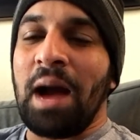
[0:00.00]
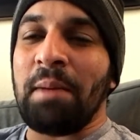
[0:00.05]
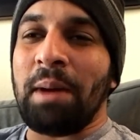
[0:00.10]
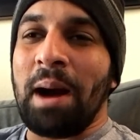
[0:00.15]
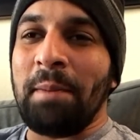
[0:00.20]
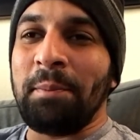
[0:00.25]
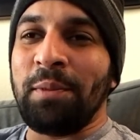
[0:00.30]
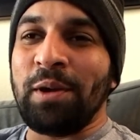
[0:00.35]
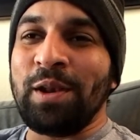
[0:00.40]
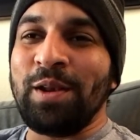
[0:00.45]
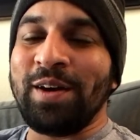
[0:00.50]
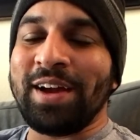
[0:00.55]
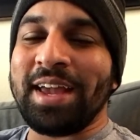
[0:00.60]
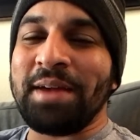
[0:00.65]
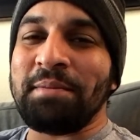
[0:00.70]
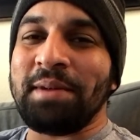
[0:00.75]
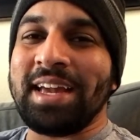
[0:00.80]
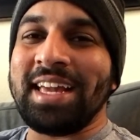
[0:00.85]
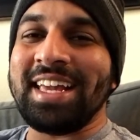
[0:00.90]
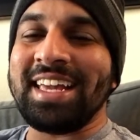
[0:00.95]
अब आप
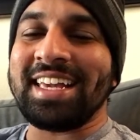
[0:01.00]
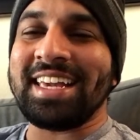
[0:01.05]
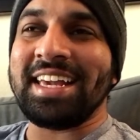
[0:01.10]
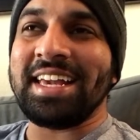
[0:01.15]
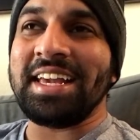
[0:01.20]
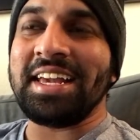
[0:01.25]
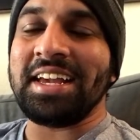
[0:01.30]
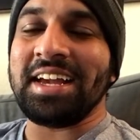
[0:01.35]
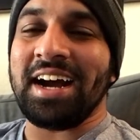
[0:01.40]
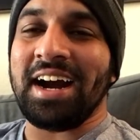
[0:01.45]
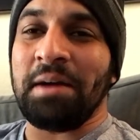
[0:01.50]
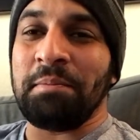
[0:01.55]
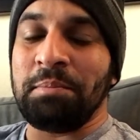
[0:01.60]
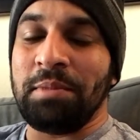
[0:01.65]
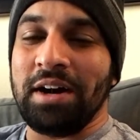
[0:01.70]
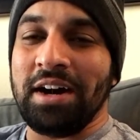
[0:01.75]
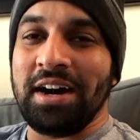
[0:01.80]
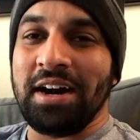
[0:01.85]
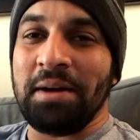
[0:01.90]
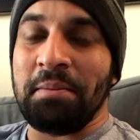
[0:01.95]
बोलोगे भाई कि
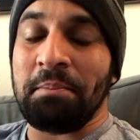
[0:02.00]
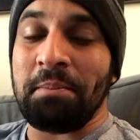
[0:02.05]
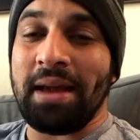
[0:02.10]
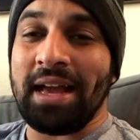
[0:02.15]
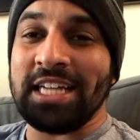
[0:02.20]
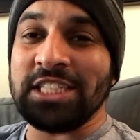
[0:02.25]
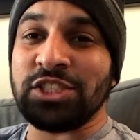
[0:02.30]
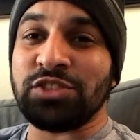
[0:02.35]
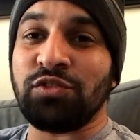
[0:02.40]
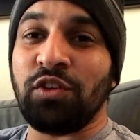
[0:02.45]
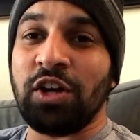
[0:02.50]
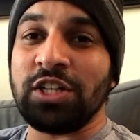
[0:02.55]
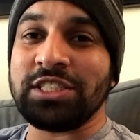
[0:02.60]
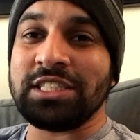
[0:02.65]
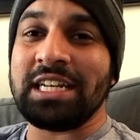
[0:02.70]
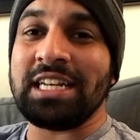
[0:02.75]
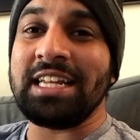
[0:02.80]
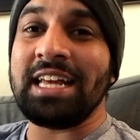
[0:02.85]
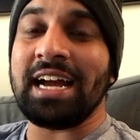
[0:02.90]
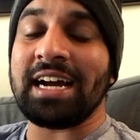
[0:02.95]
अब मेंस
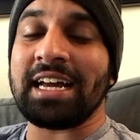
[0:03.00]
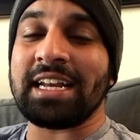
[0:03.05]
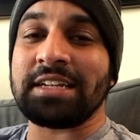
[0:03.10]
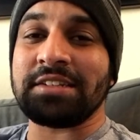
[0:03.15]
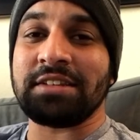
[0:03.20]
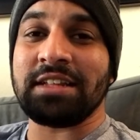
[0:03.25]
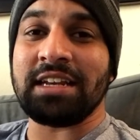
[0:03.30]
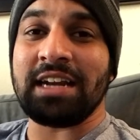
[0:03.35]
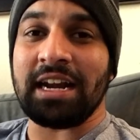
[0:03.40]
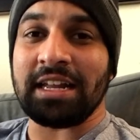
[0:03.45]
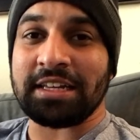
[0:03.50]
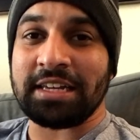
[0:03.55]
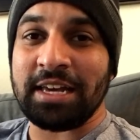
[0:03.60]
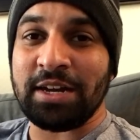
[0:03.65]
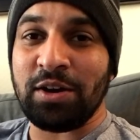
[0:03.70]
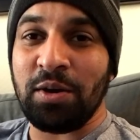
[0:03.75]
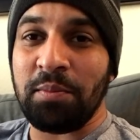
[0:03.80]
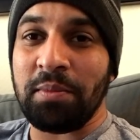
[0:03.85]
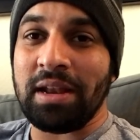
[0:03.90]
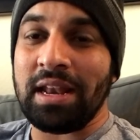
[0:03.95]
वॉच ली अगर किसी
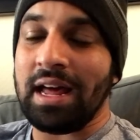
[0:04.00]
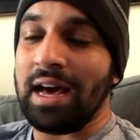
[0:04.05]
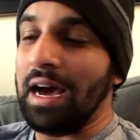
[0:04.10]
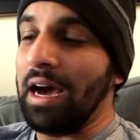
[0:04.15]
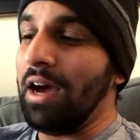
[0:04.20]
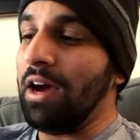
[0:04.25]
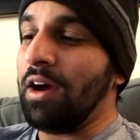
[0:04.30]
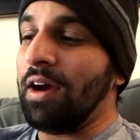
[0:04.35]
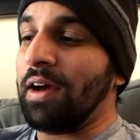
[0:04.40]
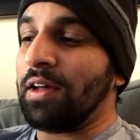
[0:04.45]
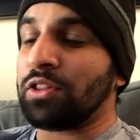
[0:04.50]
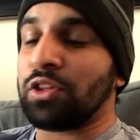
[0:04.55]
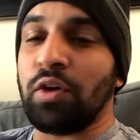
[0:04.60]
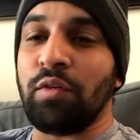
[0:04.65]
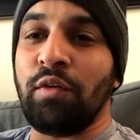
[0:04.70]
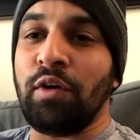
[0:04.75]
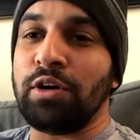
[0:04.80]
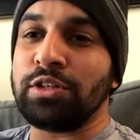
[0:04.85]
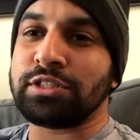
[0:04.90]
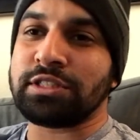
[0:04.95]
लड़की को मिला
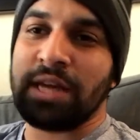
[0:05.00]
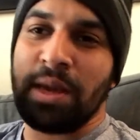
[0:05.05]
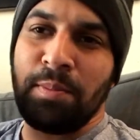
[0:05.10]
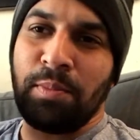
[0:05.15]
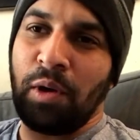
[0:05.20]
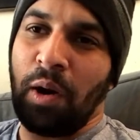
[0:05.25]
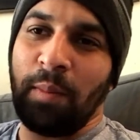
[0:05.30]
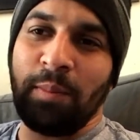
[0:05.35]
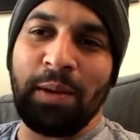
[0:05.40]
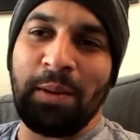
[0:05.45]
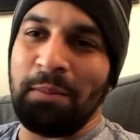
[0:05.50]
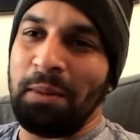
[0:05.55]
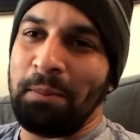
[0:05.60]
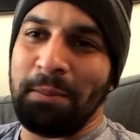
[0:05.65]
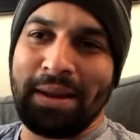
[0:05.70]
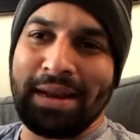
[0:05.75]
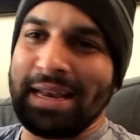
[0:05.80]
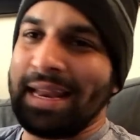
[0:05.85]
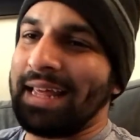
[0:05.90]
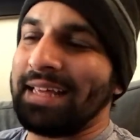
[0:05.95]
तो वो उसकी प्रॉब्लम
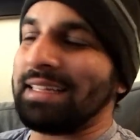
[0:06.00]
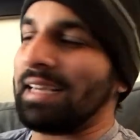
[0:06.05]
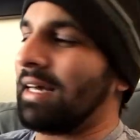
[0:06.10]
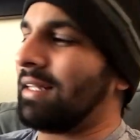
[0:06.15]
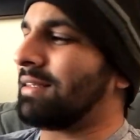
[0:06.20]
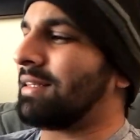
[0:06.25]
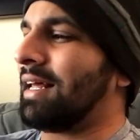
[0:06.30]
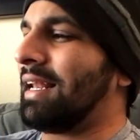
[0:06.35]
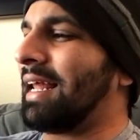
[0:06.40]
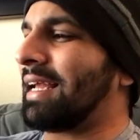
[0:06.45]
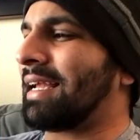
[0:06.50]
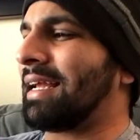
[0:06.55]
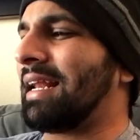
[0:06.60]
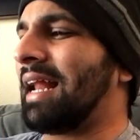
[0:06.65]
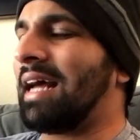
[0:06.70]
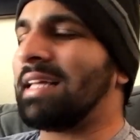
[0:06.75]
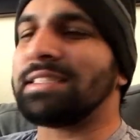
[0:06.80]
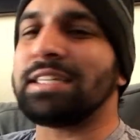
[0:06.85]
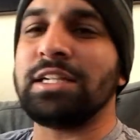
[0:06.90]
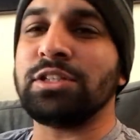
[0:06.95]
है मैं नहीं जानता
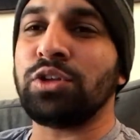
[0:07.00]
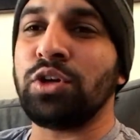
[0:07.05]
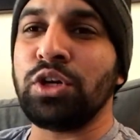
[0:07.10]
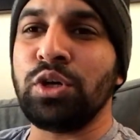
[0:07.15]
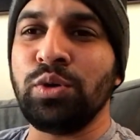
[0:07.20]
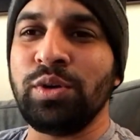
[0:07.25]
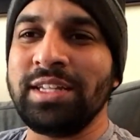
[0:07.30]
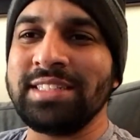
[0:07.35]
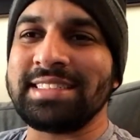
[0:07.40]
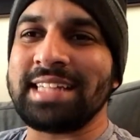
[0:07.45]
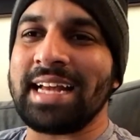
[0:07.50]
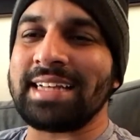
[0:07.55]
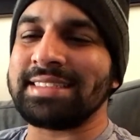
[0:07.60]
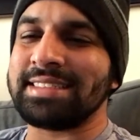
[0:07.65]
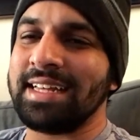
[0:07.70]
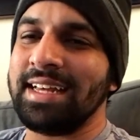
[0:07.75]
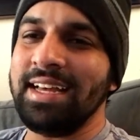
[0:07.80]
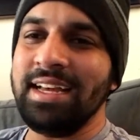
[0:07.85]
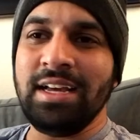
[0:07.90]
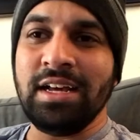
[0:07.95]
लेकिन आजकल तो
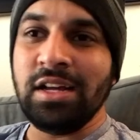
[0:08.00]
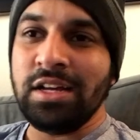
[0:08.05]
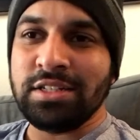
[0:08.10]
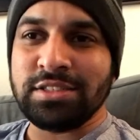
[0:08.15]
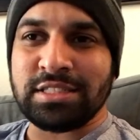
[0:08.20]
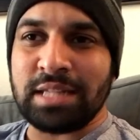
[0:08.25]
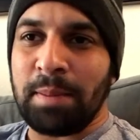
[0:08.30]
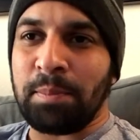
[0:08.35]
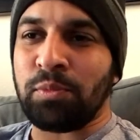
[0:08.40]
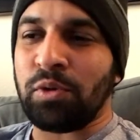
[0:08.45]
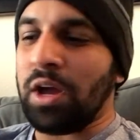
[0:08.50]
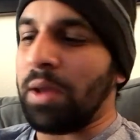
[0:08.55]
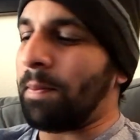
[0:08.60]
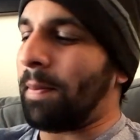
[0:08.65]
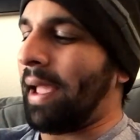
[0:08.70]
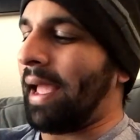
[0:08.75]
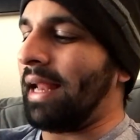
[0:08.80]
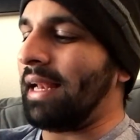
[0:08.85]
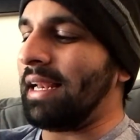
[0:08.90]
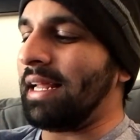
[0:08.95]
यूनिसेक्स है सब कोई
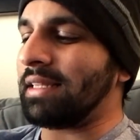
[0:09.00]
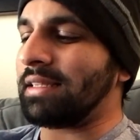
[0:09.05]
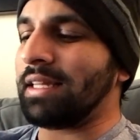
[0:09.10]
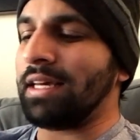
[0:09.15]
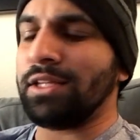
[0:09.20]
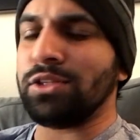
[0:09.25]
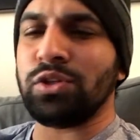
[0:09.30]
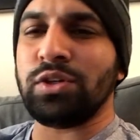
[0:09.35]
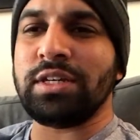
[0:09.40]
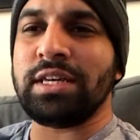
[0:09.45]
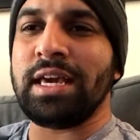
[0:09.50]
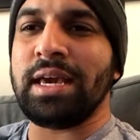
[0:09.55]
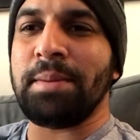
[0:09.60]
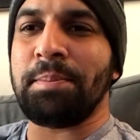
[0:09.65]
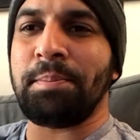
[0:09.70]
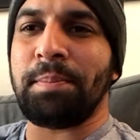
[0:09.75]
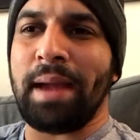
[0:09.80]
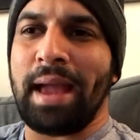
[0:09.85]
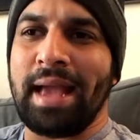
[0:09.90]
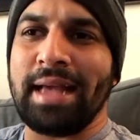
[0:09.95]
पहन लेते हैं तो
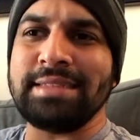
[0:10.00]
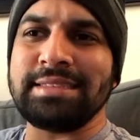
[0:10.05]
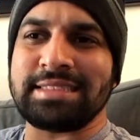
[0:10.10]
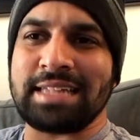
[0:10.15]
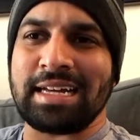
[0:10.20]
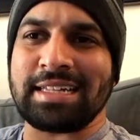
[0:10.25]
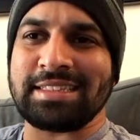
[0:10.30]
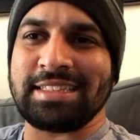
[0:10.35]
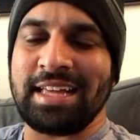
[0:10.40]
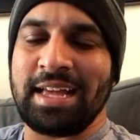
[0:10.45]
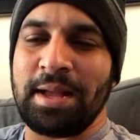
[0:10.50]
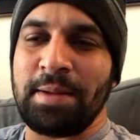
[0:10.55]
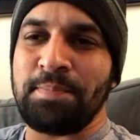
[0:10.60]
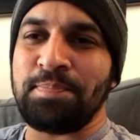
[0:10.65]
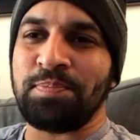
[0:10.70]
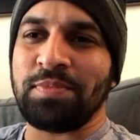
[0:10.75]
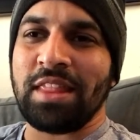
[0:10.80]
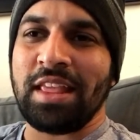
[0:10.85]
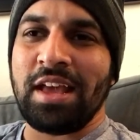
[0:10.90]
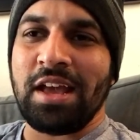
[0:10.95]
ये पहन सकते
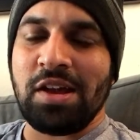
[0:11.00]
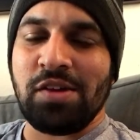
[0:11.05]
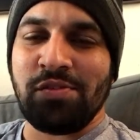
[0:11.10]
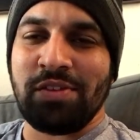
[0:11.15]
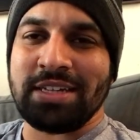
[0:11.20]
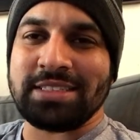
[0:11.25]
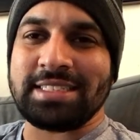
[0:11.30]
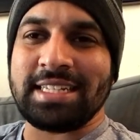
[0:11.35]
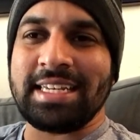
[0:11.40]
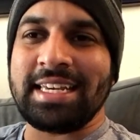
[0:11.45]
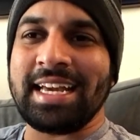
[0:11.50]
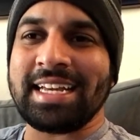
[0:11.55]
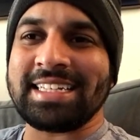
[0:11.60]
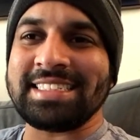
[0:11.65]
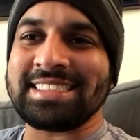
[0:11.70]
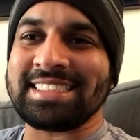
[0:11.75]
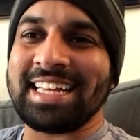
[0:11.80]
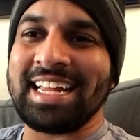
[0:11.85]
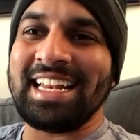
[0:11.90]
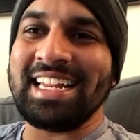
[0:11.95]
हैं वैसे ये
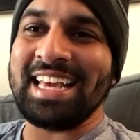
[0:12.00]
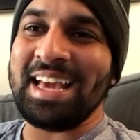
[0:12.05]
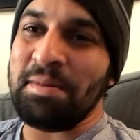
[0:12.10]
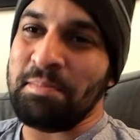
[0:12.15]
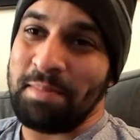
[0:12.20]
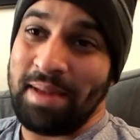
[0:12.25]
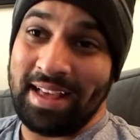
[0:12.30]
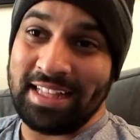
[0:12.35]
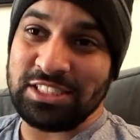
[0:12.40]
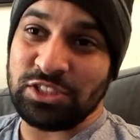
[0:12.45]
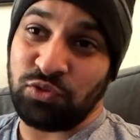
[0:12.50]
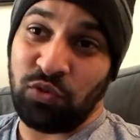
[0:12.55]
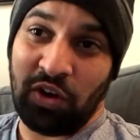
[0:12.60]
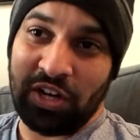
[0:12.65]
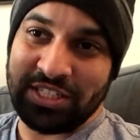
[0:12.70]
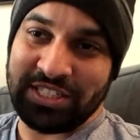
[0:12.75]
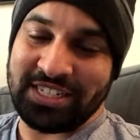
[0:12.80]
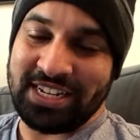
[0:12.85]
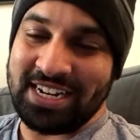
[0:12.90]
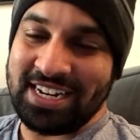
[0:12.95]
किसके लिए मेंस
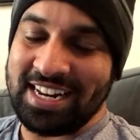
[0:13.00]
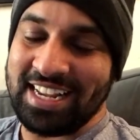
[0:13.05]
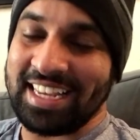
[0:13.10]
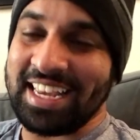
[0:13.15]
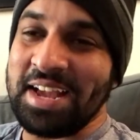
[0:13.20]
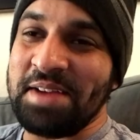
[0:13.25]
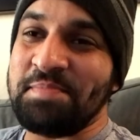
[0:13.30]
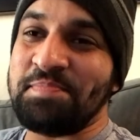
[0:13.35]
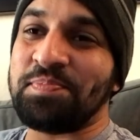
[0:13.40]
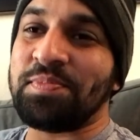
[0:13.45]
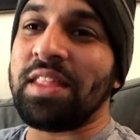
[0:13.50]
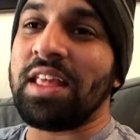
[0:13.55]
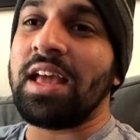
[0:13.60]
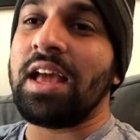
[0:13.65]
वॉच है ठीक है